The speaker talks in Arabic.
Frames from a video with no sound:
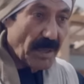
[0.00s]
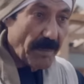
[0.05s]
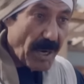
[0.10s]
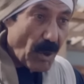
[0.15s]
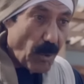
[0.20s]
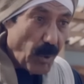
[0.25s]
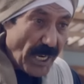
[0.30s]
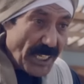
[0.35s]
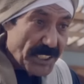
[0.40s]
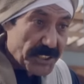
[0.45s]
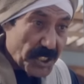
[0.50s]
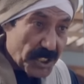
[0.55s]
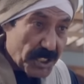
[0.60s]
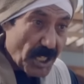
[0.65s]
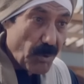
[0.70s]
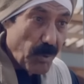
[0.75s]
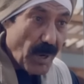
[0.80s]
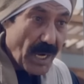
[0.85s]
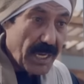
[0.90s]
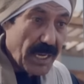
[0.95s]
طب روح
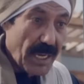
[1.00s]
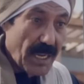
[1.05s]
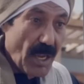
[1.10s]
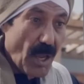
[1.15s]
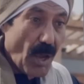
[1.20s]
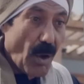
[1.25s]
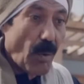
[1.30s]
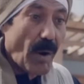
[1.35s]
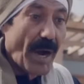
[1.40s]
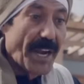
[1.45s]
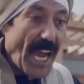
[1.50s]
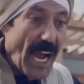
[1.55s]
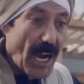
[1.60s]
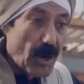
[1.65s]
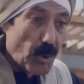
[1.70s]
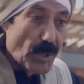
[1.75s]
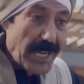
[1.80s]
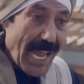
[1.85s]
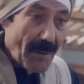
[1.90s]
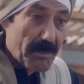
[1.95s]
انت دلوقتي وانا
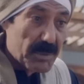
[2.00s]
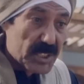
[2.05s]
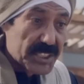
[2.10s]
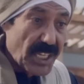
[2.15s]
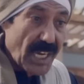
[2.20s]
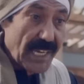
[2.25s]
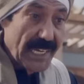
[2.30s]
هقول لعم